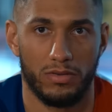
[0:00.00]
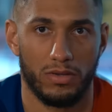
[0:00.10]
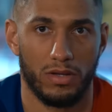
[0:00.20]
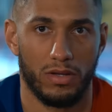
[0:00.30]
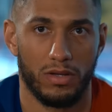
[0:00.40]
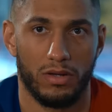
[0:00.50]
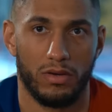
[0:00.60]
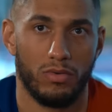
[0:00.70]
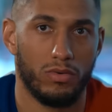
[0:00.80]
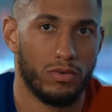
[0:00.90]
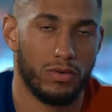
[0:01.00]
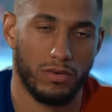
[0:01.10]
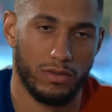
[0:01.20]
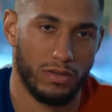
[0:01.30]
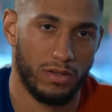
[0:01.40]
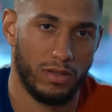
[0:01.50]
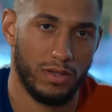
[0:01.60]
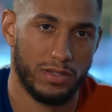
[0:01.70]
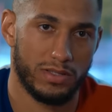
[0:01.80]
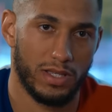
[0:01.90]
Donc en gros
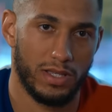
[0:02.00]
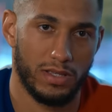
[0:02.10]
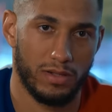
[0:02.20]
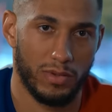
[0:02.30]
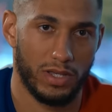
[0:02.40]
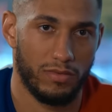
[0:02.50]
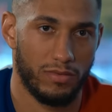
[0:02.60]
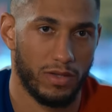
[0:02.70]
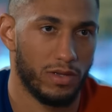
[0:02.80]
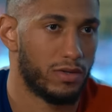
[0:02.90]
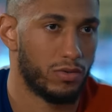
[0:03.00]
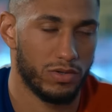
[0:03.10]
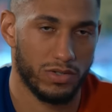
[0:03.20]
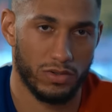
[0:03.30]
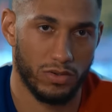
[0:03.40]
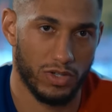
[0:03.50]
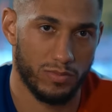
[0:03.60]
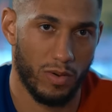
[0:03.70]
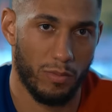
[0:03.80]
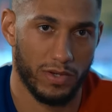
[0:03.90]
ça y est, le mec qui fait euh, trois heures de
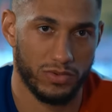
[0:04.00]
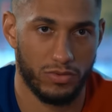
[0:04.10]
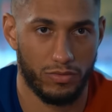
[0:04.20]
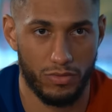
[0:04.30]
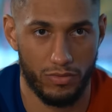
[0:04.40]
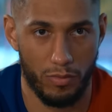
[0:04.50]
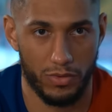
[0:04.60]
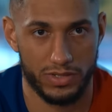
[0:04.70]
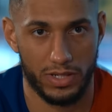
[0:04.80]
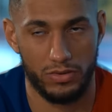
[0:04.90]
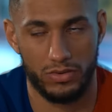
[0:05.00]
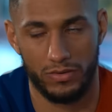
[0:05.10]
transport par jour, faut, faut penser à lui, tu